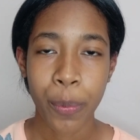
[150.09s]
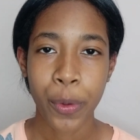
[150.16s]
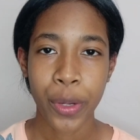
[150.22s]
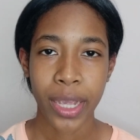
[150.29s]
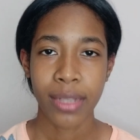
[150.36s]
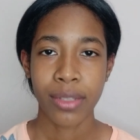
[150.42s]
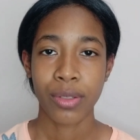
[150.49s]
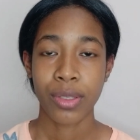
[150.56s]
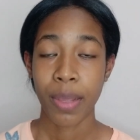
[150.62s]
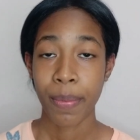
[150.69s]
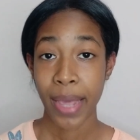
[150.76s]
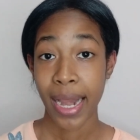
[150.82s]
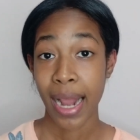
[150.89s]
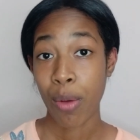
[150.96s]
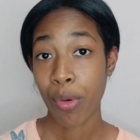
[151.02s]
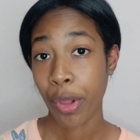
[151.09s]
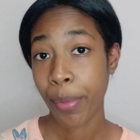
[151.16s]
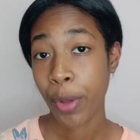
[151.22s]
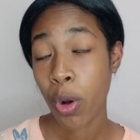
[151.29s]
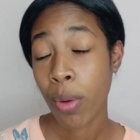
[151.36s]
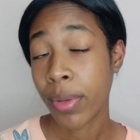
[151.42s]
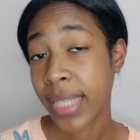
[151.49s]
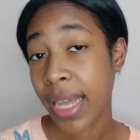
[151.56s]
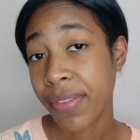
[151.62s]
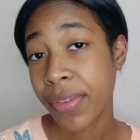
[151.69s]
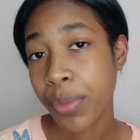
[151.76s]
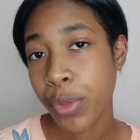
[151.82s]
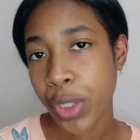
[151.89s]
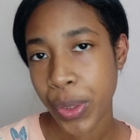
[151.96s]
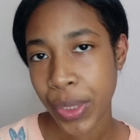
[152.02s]
porque isso também era algo que me incomodava
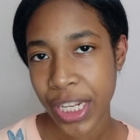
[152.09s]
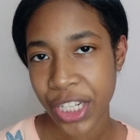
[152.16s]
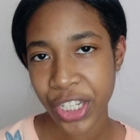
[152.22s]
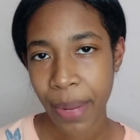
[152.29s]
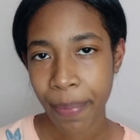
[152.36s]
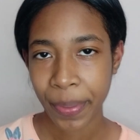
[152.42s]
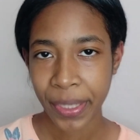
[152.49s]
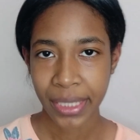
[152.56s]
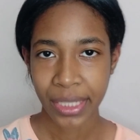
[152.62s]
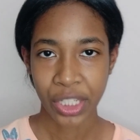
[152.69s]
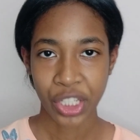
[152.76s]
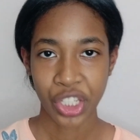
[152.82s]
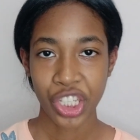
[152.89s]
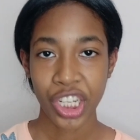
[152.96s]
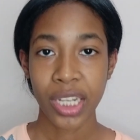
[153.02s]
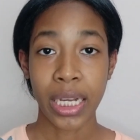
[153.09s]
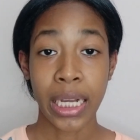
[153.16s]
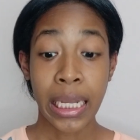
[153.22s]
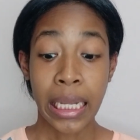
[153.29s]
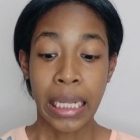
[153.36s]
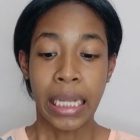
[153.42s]
muito nas chapinhas antigas,